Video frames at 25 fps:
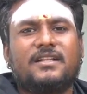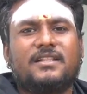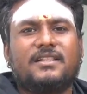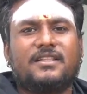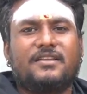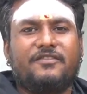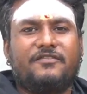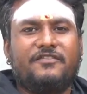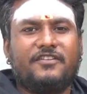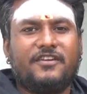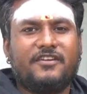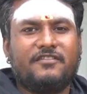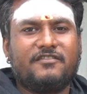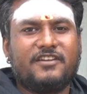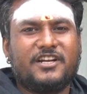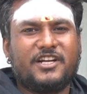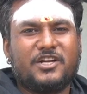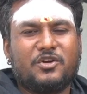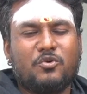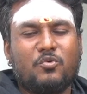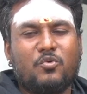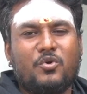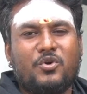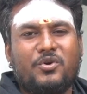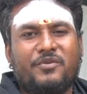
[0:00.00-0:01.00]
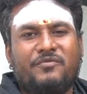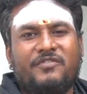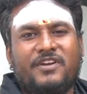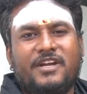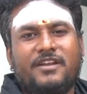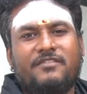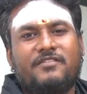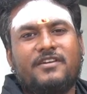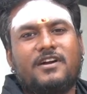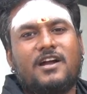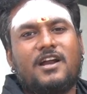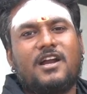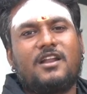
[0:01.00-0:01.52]
இந்த ஃபீவருக்கு ஒரு
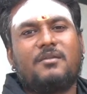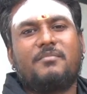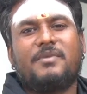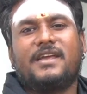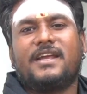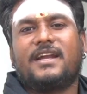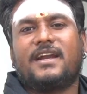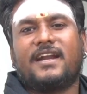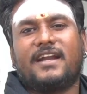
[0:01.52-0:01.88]
விடிவு காலமே